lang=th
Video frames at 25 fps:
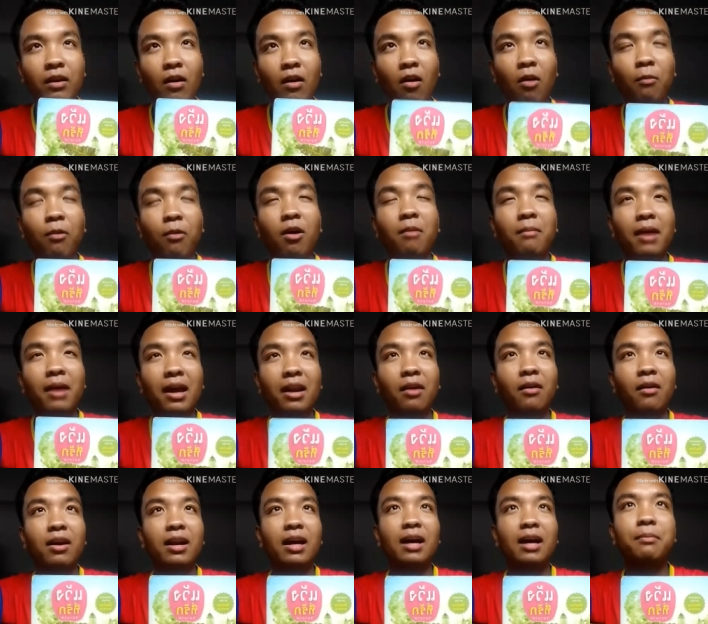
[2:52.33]
ของพ่อแม่
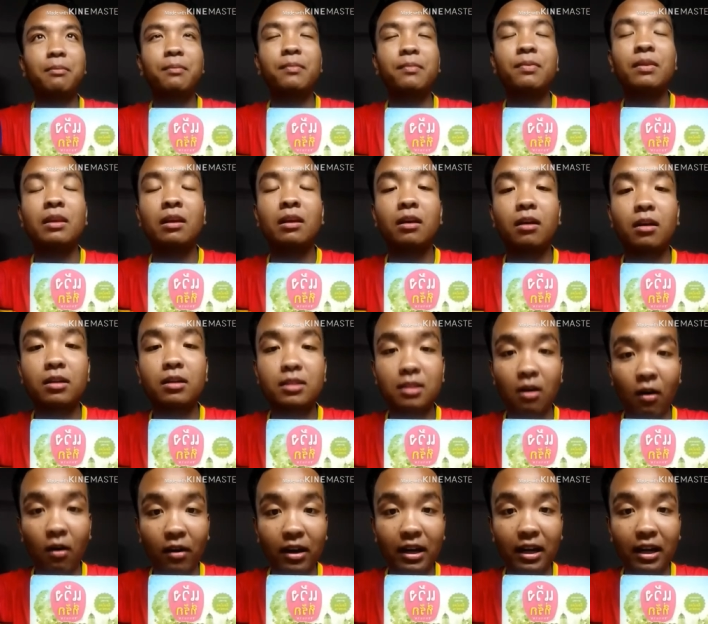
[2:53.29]
น้อยนะครับ ก็ส
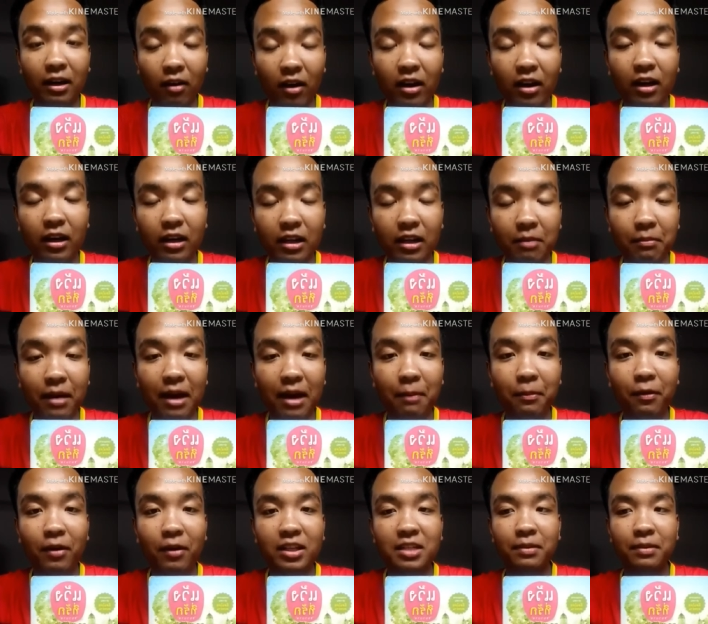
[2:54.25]
อนน้อยดีมาก
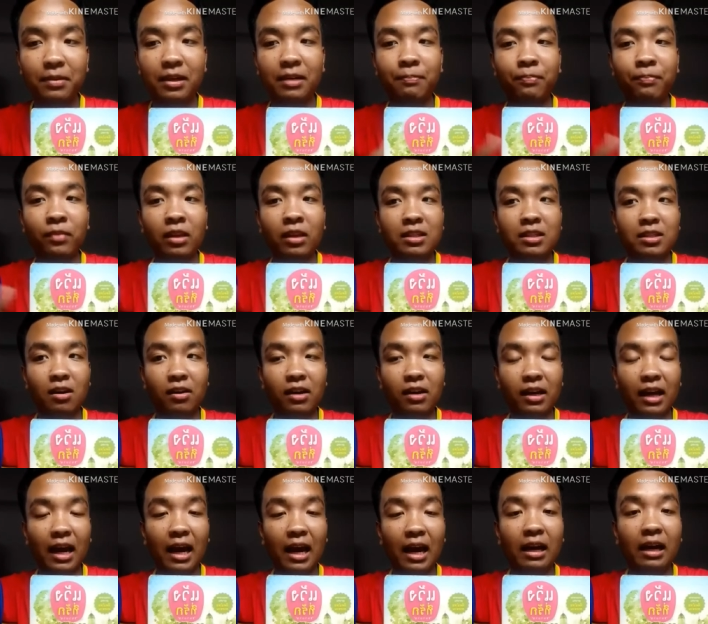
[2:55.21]
ไม่ว่าจะเป็นสอน
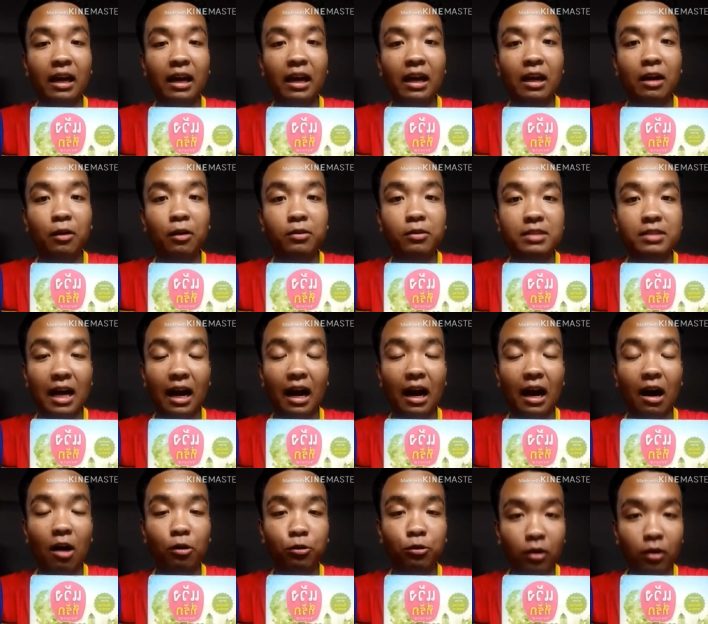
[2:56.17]
ในการรู้จัก
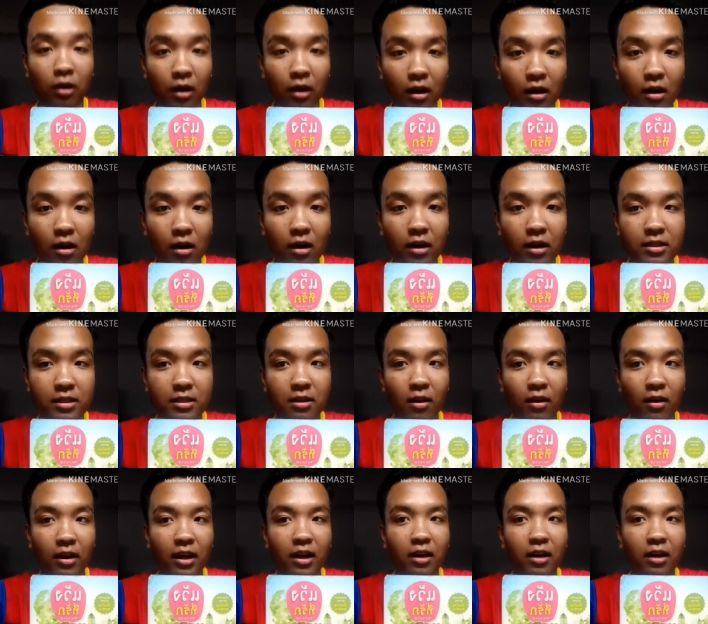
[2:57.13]
เอาตัวรอด ส
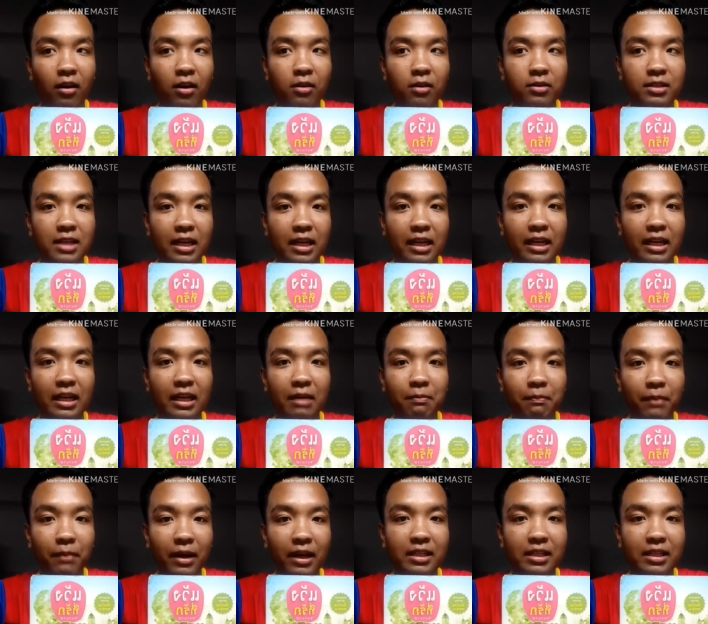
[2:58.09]
อนให้น้อยรู้จักคิด
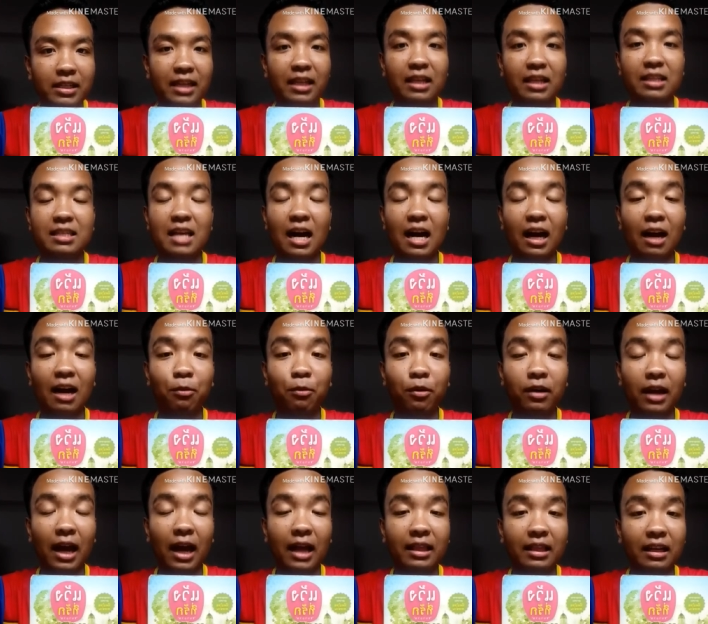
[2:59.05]
เป็นใช้ทักษะกระบว
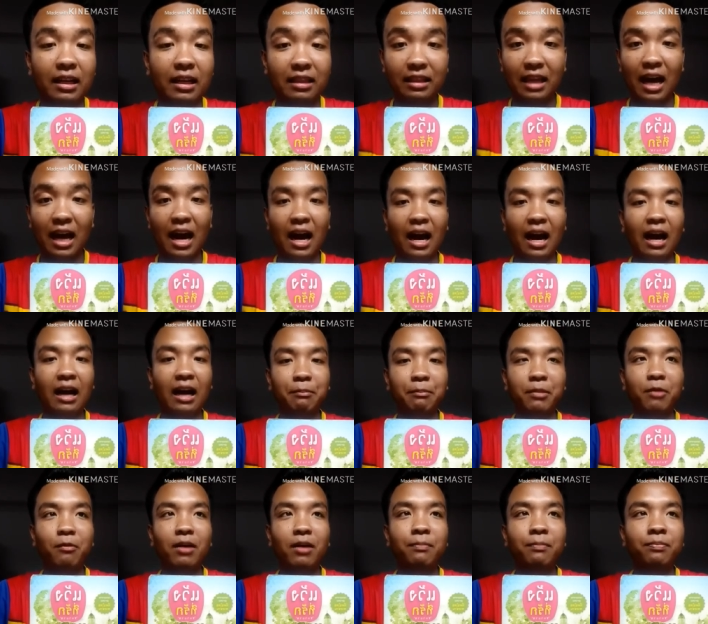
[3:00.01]
นการต่างๆ
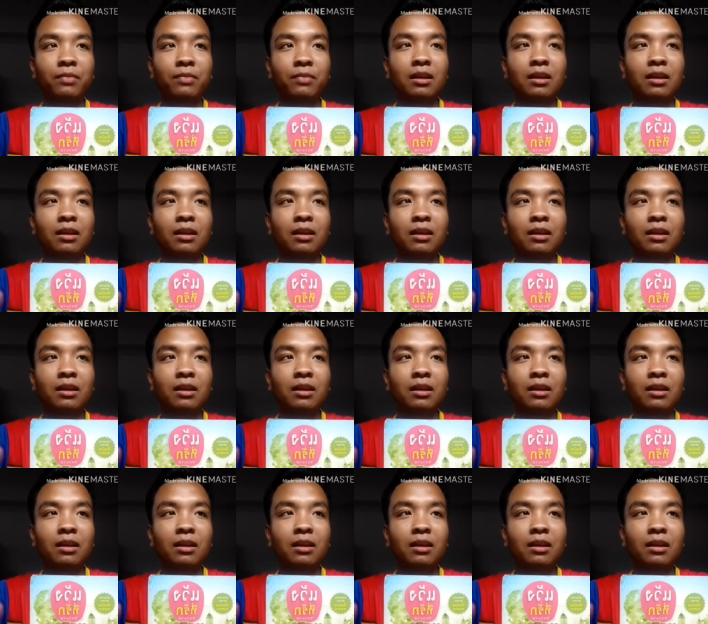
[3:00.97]
ไม่ว่า